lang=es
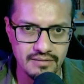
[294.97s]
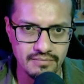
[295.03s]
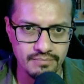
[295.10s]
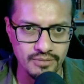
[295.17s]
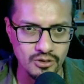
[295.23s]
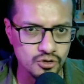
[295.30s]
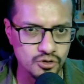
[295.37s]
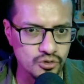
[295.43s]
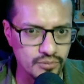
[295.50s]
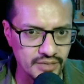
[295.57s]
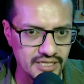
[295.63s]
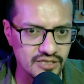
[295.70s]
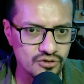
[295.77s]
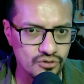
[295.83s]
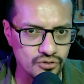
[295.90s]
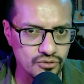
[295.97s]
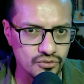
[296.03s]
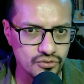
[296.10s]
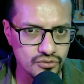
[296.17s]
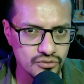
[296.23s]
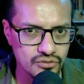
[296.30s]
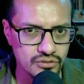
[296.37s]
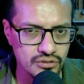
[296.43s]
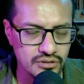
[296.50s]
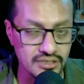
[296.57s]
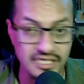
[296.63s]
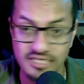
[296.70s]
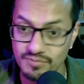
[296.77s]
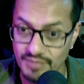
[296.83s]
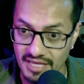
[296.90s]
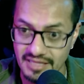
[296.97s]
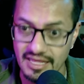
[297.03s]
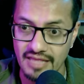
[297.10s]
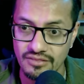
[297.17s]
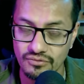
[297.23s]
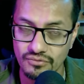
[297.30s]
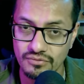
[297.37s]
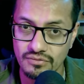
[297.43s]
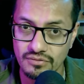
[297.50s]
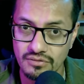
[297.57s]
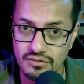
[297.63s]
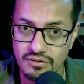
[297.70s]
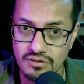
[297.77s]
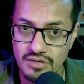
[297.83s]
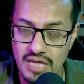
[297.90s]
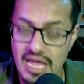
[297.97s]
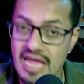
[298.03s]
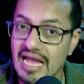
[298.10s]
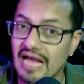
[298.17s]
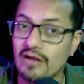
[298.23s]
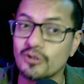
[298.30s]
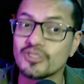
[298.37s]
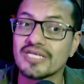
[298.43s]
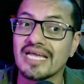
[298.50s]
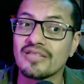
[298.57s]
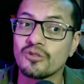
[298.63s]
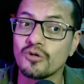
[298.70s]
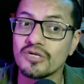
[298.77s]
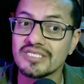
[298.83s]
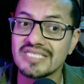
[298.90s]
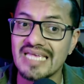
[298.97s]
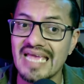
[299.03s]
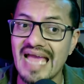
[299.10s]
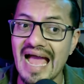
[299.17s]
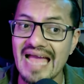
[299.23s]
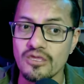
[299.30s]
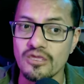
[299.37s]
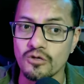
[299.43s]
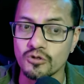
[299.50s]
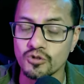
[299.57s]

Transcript: pero sobre todo despiadado. A los 14 años